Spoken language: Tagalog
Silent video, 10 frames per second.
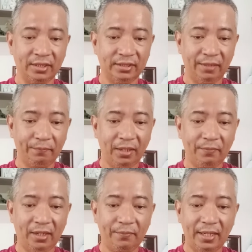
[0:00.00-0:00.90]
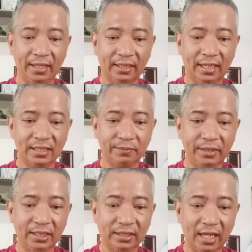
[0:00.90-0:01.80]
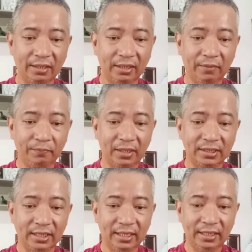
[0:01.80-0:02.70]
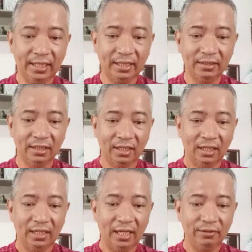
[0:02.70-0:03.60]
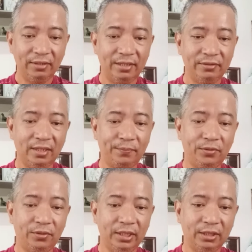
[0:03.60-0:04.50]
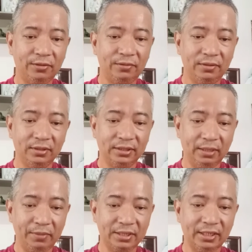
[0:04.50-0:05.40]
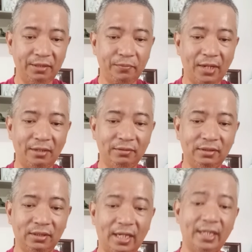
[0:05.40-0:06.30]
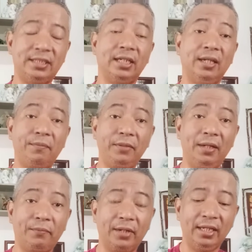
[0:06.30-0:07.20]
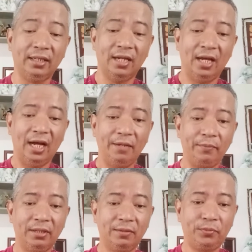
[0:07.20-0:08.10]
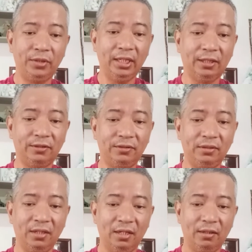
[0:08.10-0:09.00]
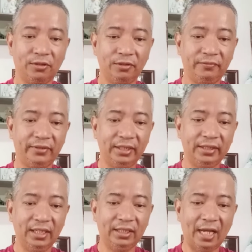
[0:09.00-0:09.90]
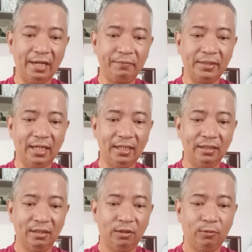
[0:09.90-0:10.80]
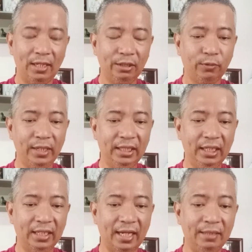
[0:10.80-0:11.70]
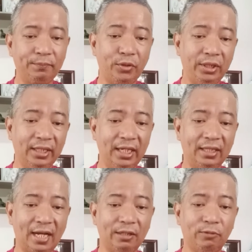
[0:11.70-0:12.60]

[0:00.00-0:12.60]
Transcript: syempre mga bayang classmates kaya naging basihan yan. Lalong lalo na po itong si Mr. Brown ay si Give Me a Break ay meron po itong converted time na 129.8 at